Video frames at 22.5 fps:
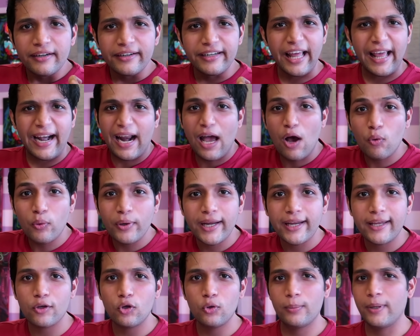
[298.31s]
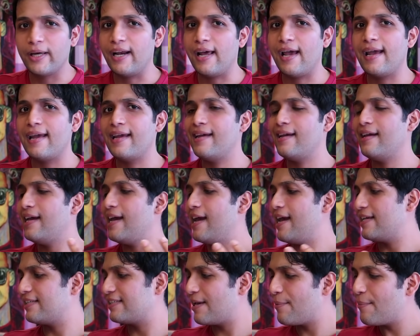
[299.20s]
डरावने क्यों बनाए हैं
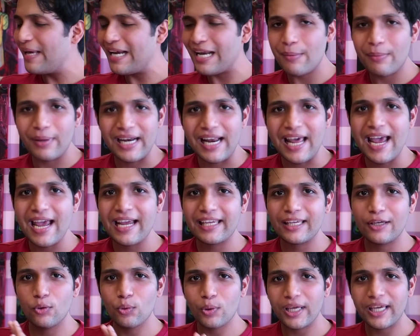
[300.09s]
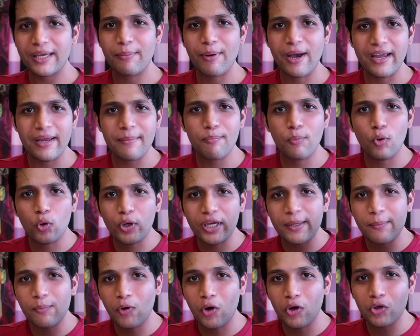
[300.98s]
ऐसे मैंने बनाया क्योंकि भाई
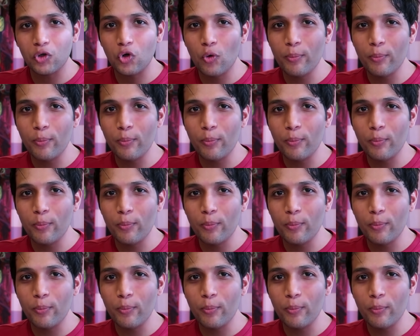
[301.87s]
पोकीमोन